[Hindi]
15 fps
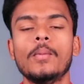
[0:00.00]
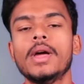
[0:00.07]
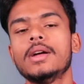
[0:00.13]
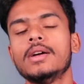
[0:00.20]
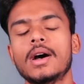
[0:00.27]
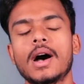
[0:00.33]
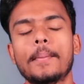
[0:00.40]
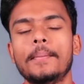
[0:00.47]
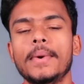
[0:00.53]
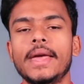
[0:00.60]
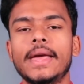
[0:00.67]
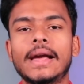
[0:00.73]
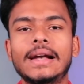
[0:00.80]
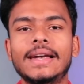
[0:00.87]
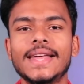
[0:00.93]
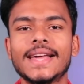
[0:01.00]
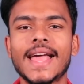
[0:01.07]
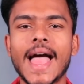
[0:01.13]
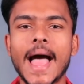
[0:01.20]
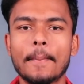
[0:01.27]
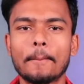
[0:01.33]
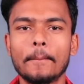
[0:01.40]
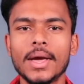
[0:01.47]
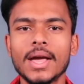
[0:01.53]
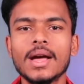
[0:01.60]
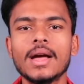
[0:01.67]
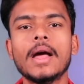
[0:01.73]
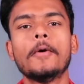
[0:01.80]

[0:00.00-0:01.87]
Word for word: मैं अपने ईगल टेक ऐप पे